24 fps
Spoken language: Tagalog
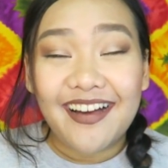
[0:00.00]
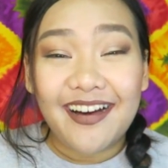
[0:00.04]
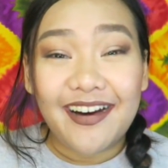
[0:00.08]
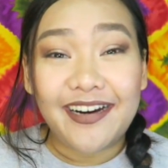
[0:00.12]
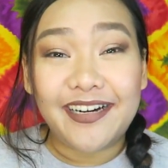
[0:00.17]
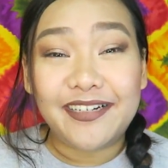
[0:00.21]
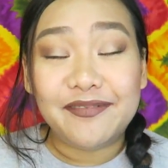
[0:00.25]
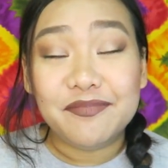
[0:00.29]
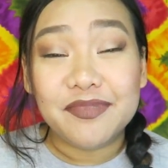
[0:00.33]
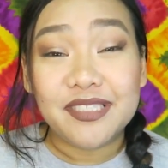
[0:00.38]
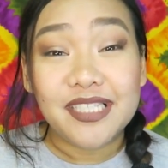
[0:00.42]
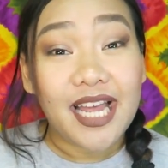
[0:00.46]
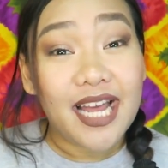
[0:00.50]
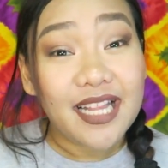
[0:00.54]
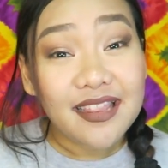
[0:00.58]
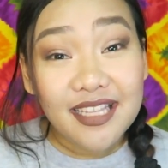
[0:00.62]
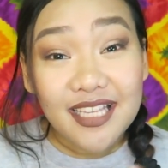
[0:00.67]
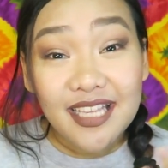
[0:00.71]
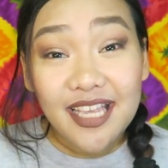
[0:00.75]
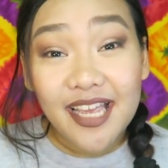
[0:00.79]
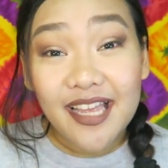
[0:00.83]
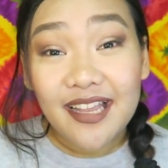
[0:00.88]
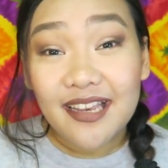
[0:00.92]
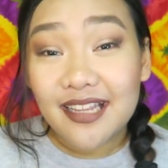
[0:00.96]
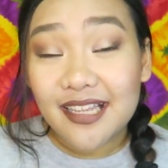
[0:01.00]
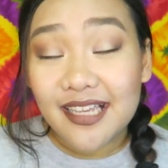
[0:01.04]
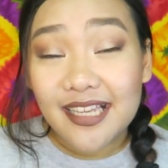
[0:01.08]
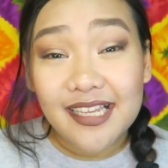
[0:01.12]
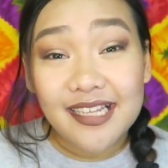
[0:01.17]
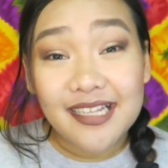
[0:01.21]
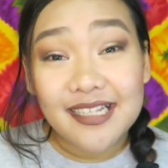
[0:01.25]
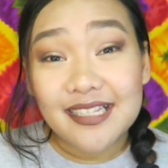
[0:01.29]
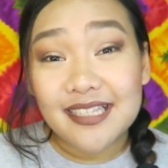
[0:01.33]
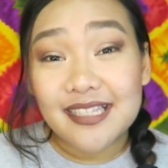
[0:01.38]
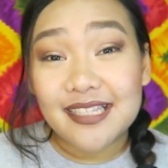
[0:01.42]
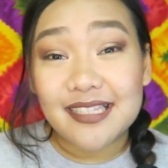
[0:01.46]
Um, si Ate
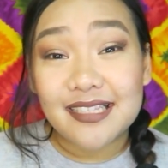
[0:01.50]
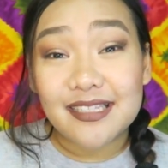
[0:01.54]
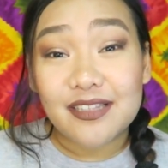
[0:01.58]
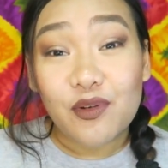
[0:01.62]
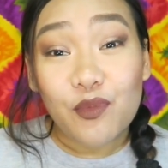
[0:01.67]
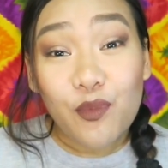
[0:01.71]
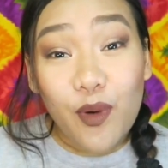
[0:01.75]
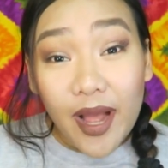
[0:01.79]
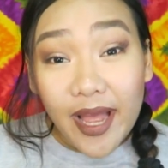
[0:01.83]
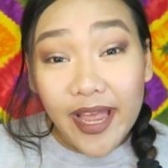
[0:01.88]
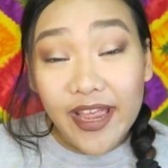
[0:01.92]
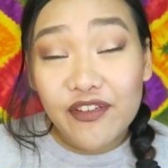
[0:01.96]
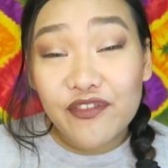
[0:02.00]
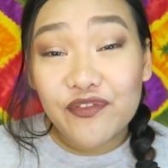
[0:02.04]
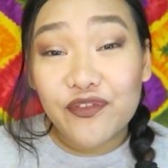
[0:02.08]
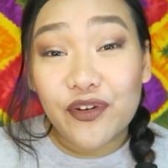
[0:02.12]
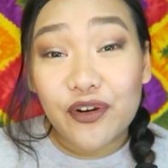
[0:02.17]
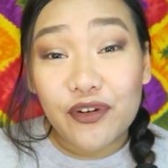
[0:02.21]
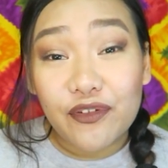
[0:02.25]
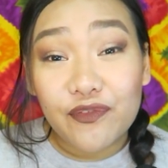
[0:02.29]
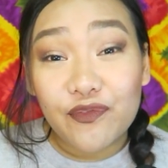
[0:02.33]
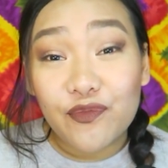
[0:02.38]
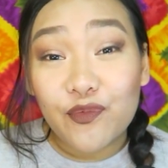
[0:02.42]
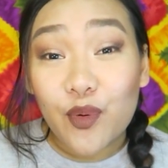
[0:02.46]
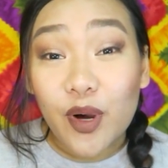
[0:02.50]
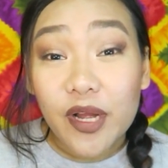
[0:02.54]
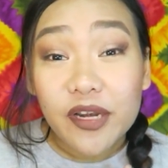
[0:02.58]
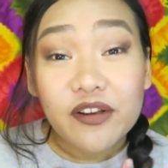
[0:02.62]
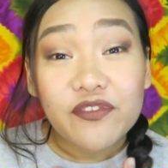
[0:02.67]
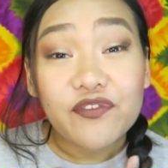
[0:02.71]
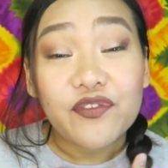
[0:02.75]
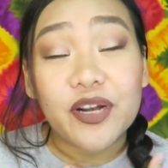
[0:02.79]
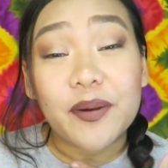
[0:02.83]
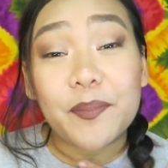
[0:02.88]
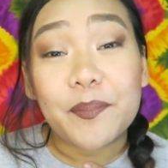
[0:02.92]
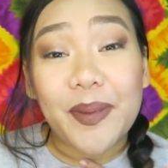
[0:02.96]
Yeli is the wife of one
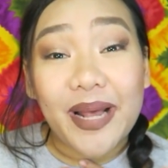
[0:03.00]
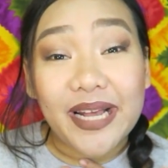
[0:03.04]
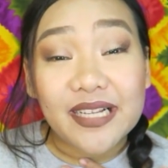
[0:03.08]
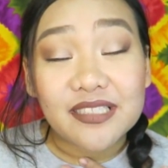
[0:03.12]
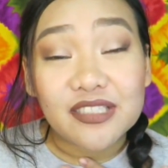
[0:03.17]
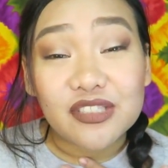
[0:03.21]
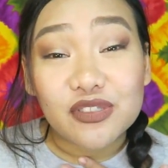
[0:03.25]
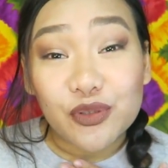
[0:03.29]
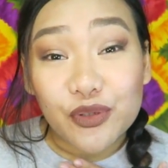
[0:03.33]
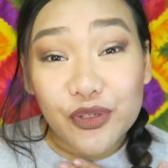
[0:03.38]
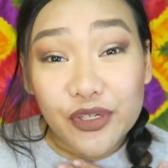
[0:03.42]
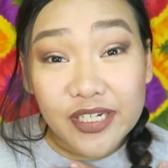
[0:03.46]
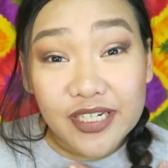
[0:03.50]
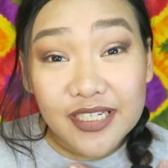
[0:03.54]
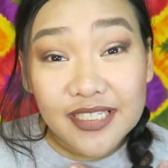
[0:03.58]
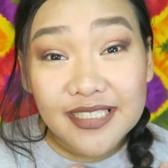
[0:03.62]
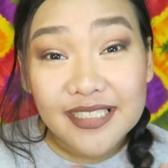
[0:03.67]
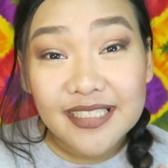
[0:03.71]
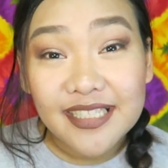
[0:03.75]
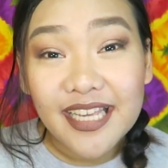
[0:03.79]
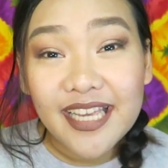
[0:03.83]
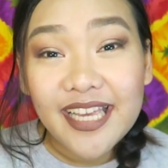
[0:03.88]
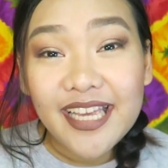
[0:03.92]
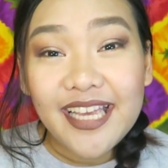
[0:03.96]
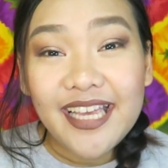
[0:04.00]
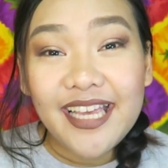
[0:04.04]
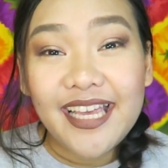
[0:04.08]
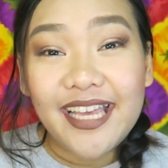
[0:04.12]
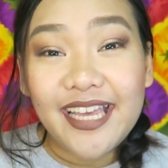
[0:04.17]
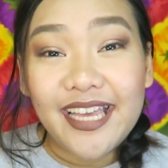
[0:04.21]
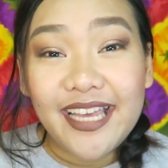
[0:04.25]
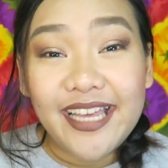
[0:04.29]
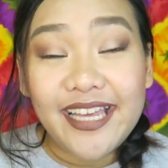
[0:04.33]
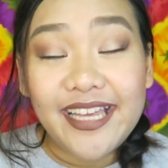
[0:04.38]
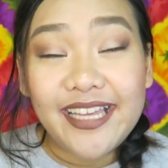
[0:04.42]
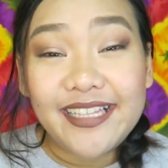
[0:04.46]
of our pastors.
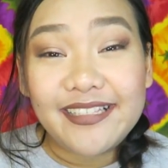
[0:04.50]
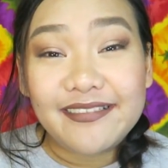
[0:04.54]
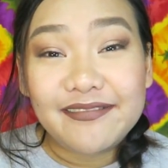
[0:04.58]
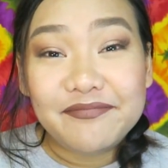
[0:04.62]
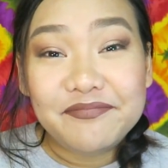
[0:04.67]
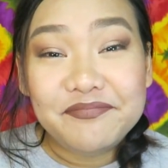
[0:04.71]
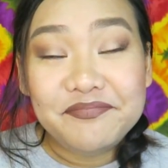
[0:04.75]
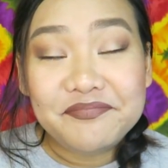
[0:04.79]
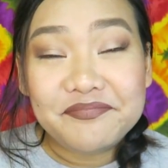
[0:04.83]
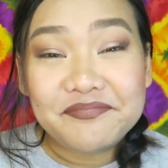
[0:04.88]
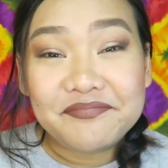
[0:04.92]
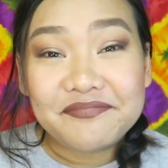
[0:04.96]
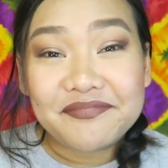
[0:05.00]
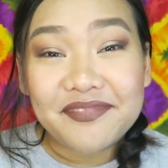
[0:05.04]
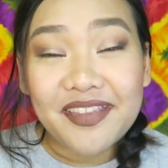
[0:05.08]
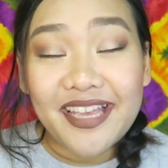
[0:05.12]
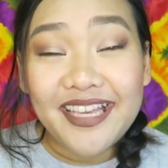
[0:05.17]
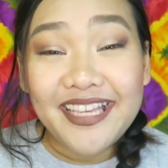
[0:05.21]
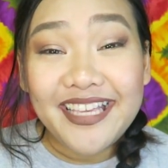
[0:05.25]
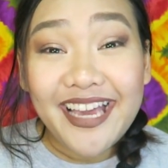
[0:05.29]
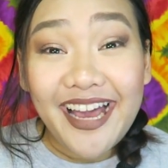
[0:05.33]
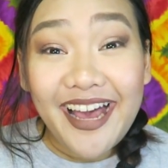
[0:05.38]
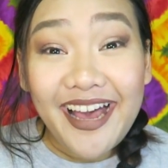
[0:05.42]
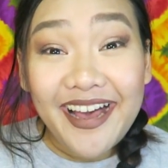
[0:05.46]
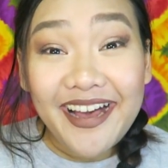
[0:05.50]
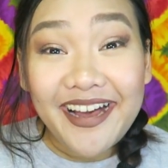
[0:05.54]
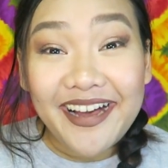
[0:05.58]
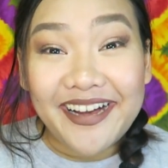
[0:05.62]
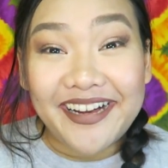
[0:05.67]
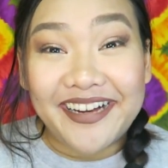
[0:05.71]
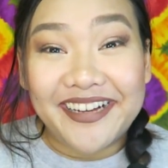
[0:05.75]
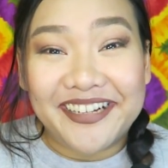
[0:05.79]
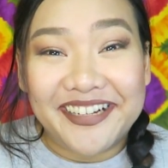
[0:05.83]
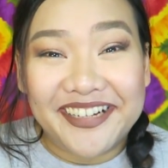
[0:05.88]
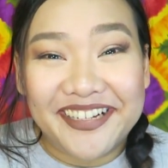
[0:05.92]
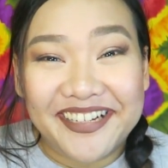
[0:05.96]
And, yeah!